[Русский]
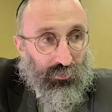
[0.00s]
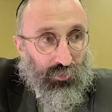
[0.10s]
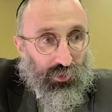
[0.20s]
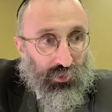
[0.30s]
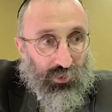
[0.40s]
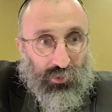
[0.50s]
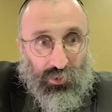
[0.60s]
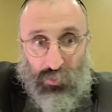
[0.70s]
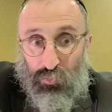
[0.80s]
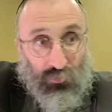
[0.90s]
э,
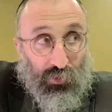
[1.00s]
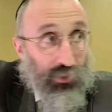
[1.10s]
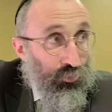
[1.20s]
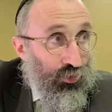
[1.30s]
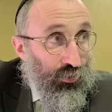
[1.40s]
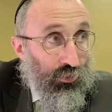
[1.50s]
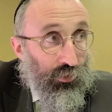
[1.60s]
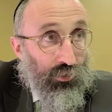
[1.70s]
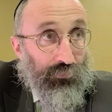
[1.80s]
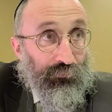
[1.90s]
и мы видим,
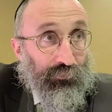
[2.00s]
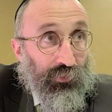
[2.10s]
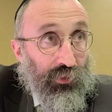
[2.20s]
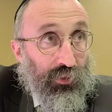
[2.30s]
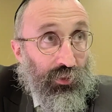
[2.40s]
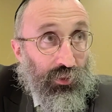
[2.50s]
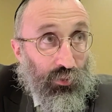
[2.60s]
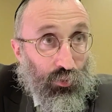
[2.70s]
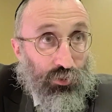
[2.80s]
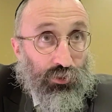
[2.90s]
что
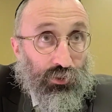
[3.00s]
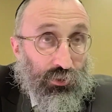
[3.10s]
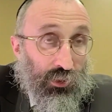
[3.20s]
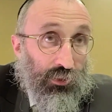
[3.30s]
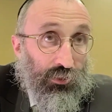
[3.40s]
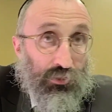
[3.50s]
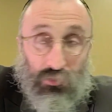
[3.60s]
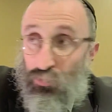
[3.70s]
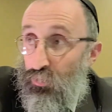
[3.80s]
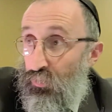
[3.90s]
религиозные страны
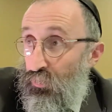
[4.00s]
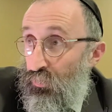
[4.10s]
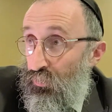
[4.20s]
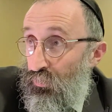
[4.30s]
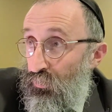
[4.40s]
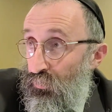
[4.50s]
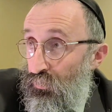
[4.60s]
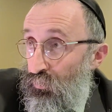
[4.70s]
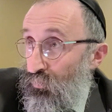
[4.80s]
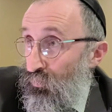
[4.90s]
сегодня э,